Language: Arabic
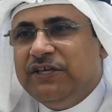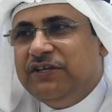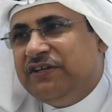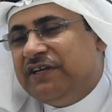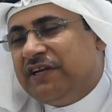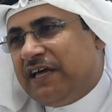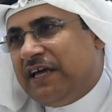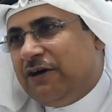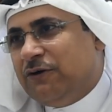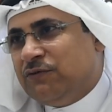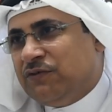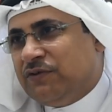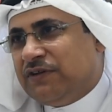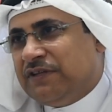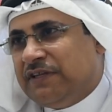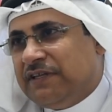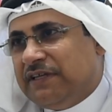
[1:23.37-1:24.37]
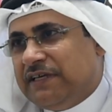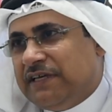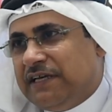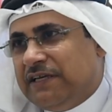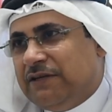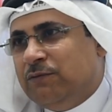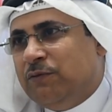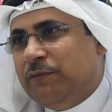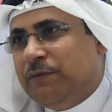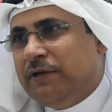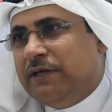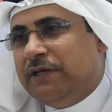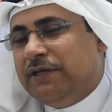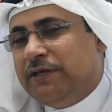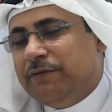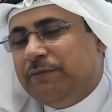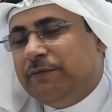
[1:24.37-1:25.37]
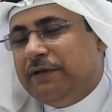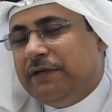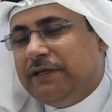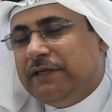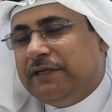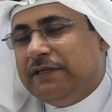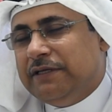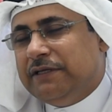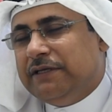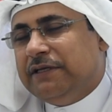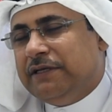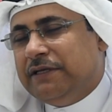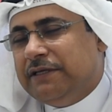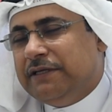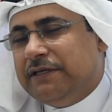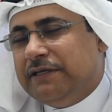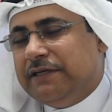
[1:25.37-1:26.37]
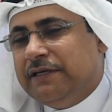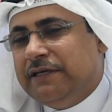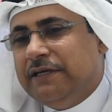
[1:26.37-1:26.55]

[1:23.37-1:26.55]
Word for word: يرعى أسرته يعني مو بالهيبة اللي اللي